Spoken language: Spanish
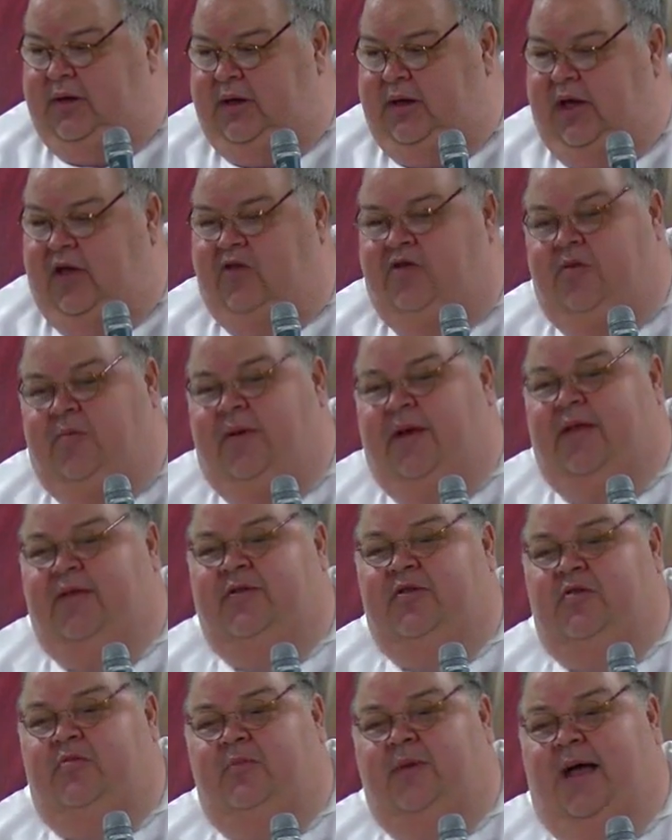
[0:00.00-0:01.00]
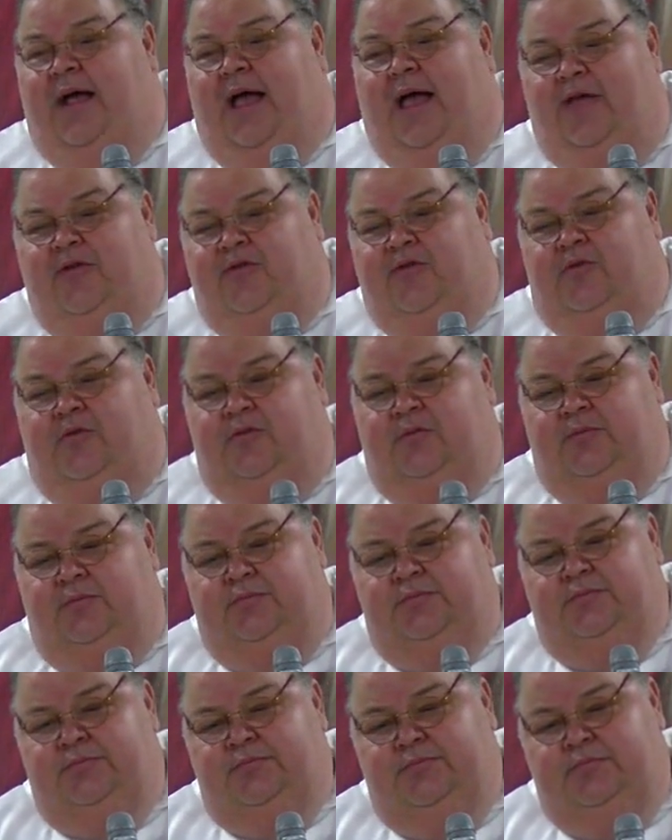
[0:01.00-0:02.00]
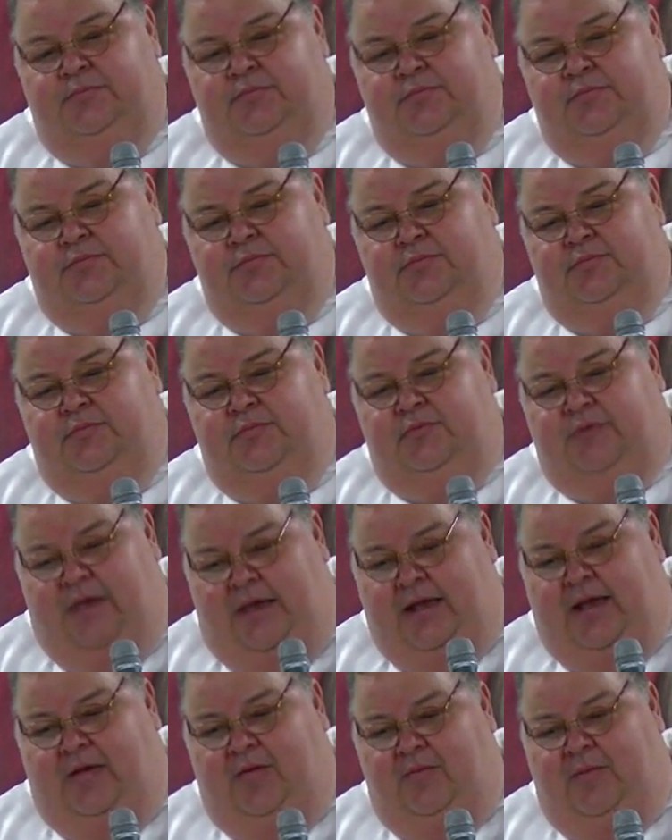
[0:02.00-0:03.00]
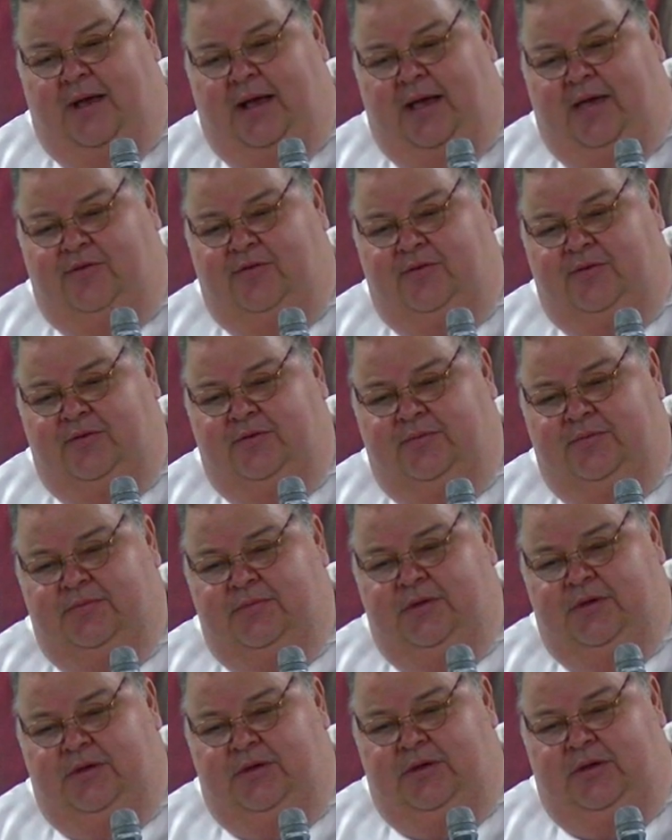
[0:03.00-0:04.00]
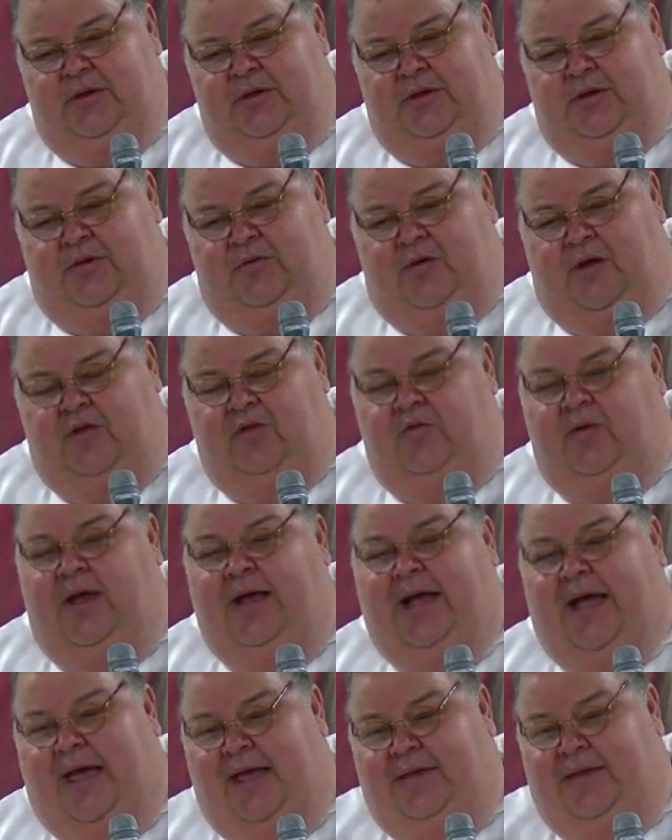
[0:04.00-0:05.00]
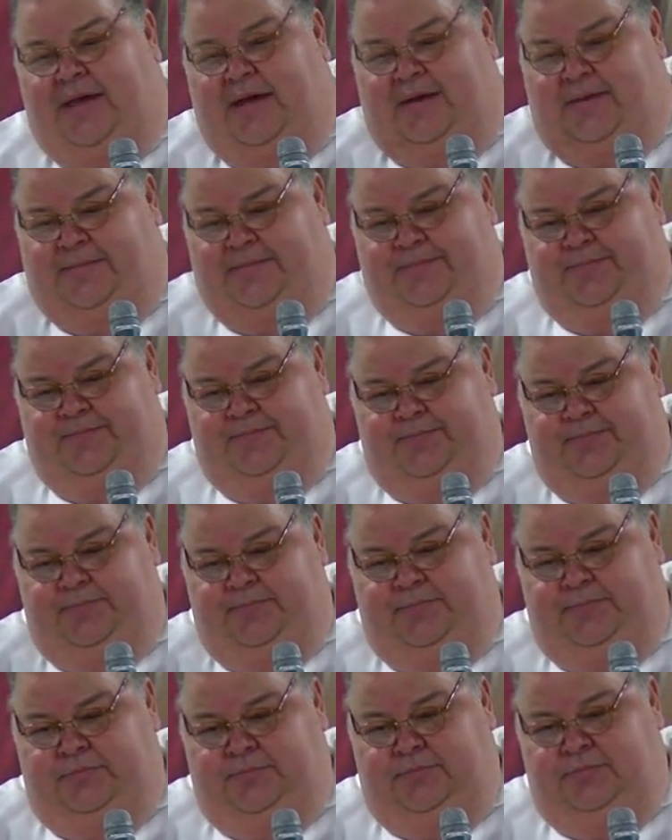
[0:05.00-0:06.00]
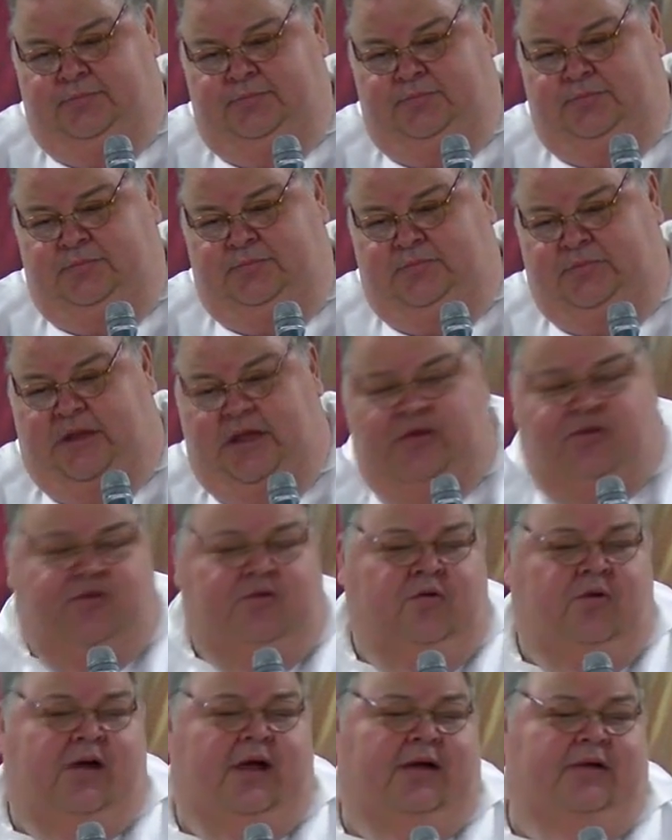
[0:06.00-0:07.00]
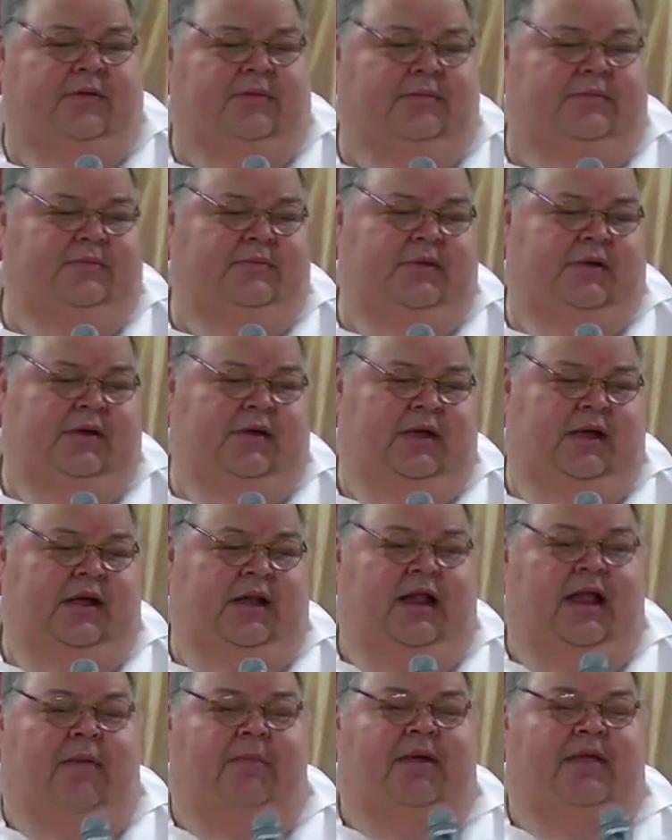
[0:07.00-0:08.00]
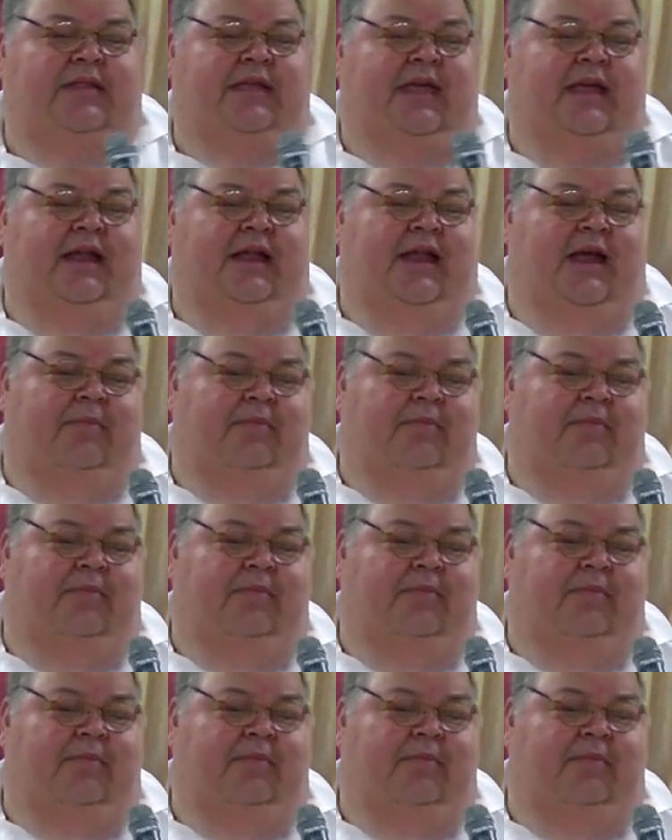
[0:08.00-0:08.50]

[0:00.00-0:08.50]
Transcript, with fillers: eso parecía un bagazo. ¿Sabe qué es un bagazo? cuando una caña de azúcar la meten en la